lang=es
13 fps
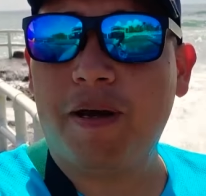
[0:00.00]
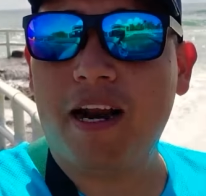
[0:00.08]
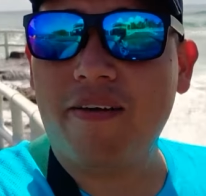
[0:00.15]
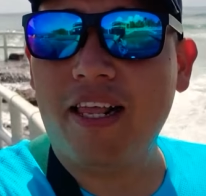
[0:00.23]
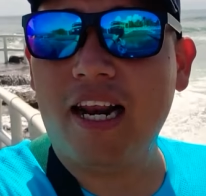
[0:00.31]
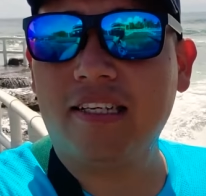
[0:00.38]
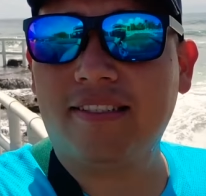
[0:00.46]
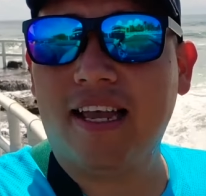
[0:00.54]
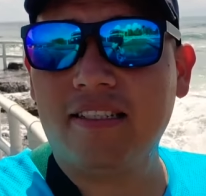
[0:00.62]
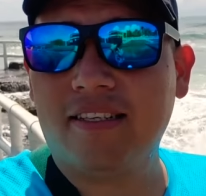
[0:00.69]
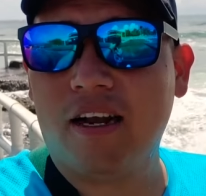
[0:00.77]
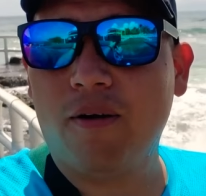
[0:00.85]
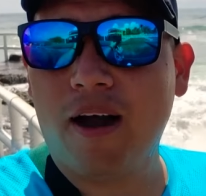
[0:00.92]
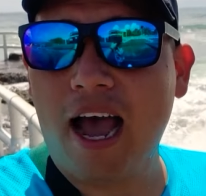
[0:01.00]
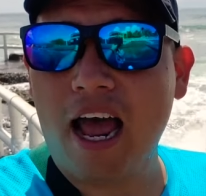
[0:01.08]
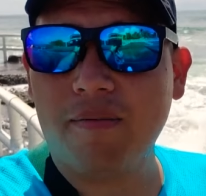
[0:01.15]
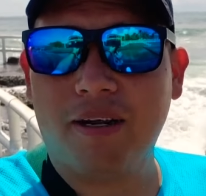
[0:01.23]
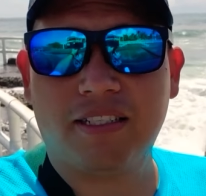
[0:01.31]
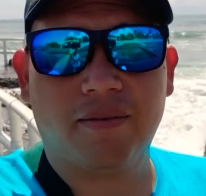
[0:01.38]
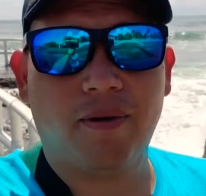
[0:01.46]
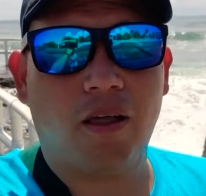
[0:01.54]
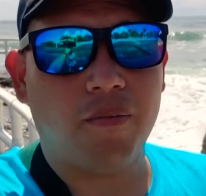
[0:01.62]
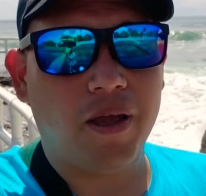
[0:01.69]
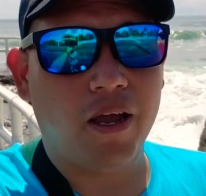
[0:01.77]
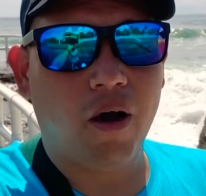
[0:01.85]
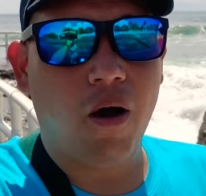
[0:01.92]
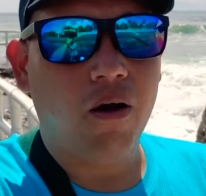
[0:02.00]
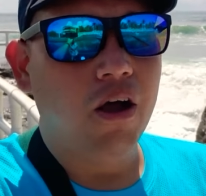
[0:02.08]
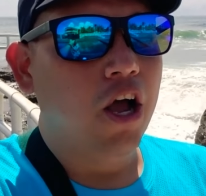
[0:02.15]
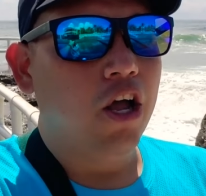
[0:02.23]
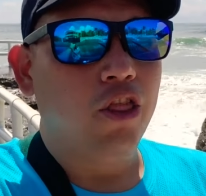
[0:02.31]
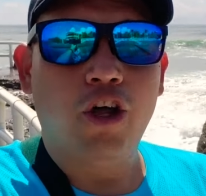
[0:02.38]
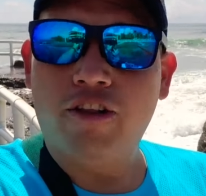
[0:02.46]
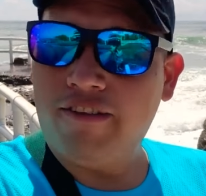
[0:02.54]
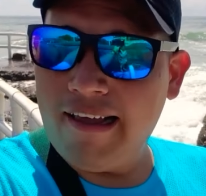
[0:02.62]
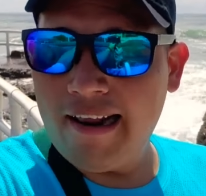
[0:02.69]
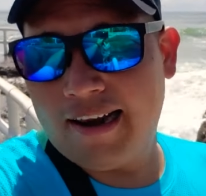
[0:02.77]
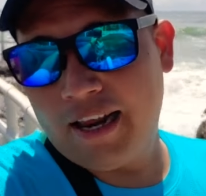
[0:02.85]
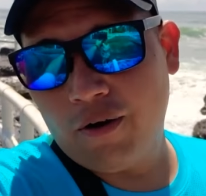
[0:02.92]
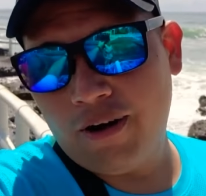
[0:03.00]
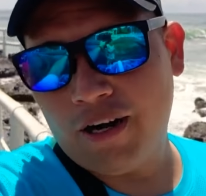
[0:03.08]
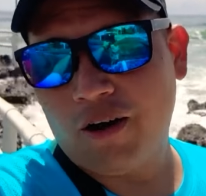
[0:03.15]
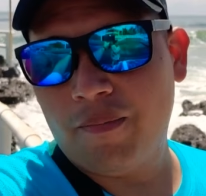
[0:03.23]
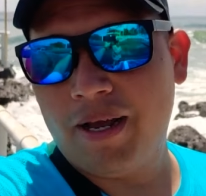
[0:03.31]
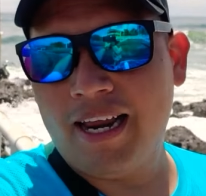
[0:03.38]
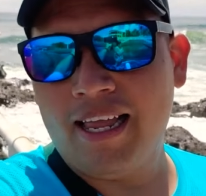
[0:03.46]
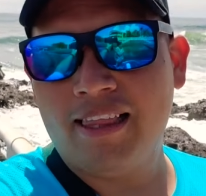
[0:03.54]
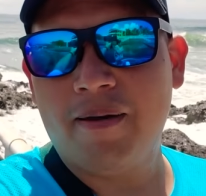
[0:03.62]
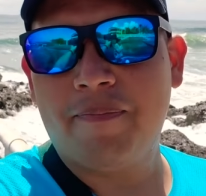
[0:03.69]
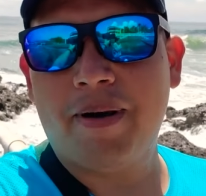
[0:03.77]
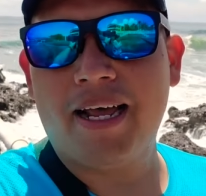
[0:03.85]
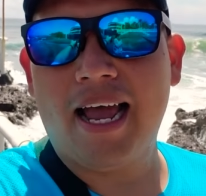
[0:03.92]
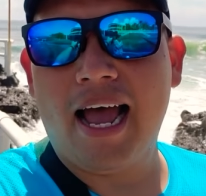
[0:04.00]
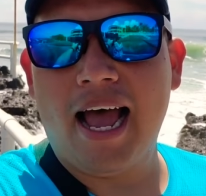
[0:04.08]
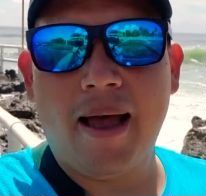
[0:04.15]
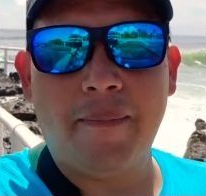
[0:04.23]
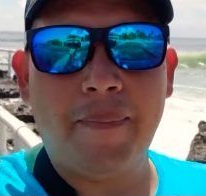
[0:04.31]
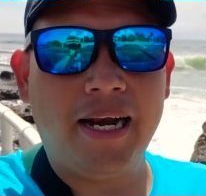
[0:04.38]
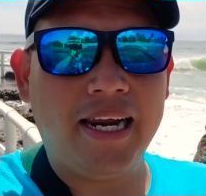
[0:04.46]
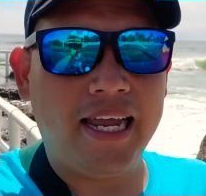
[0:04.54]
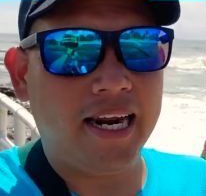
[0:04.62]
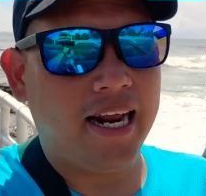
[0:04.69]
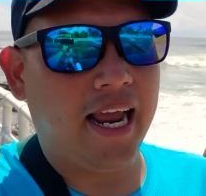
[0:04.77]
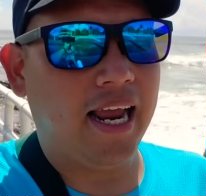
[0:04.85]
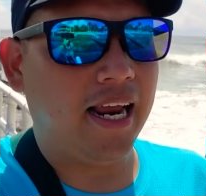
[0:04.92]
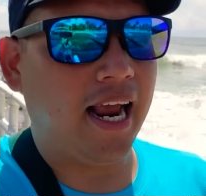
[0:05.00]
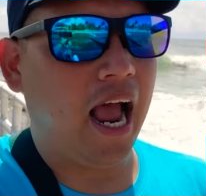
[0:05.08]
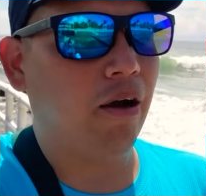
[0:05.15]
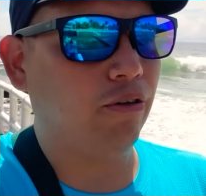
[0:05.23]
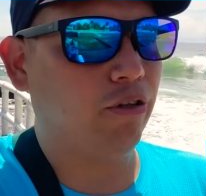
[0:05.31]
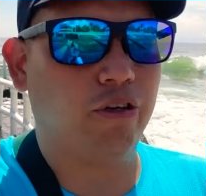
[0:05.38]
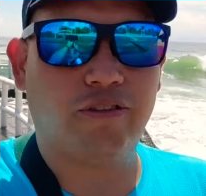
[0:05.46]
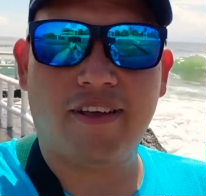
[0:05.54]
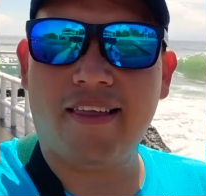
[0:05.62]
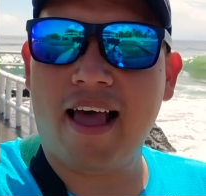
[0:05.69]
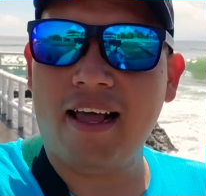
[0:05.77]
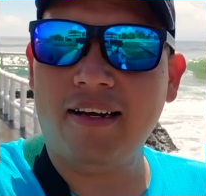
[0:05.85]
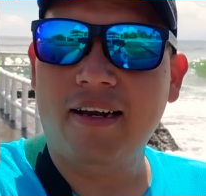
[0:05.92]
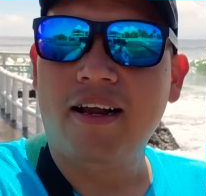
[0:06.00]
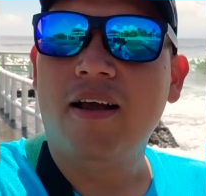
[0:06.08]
Para venir hasta este lugar, mi estimado amigo, no tiene ningún inconveniente para venir en auto sedán.